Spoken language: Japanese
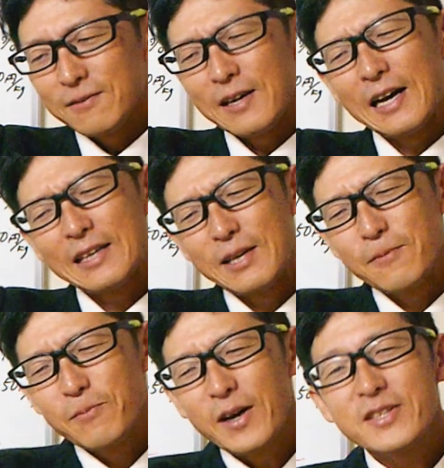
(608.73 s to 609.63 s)
まあ
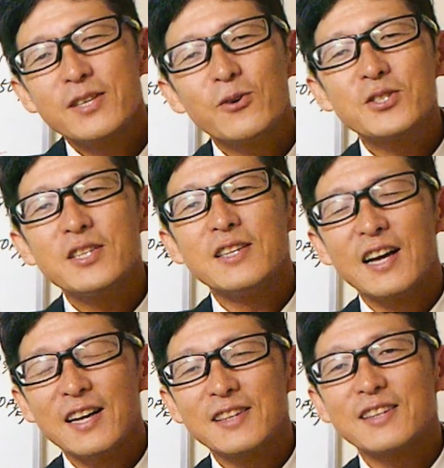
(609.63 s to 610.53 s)
撤廃してほしい
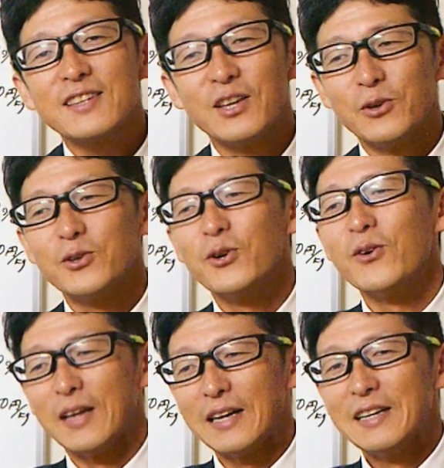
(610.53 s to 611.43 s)
なっていう
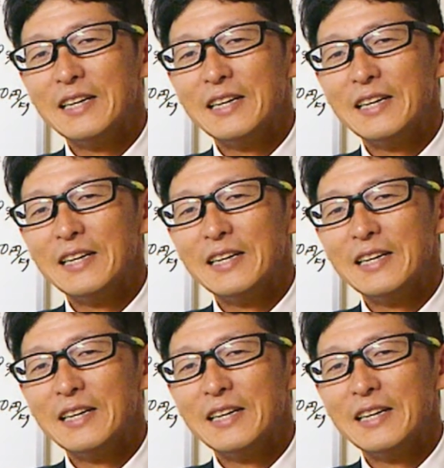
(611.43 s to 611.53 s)
ような